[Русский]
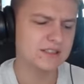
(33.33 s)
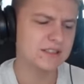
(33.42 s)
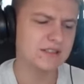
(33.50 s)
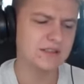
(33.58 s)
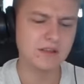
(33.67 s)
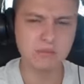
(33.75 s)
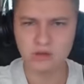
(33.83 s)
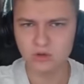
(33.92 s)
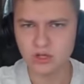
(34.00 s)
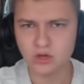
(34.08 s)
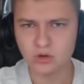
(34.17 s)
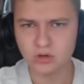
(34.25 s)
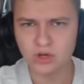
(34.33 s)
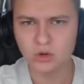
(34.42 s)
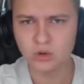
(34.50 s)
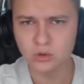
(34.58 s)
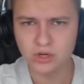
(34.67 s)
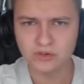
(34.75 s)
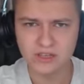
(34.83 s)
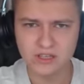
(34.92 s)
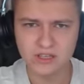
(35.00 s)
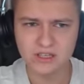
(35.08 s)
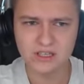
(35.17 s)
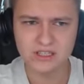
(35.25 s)
я имею в виду, какой, какой
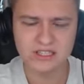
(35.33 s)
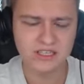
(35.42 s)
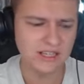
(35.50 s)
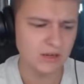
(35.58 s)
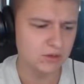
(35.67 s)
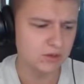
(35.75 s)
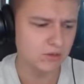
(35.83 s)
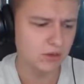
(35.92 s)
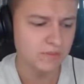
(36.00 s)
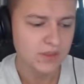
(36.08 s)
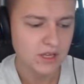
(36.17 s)
уровень э, скилла у него.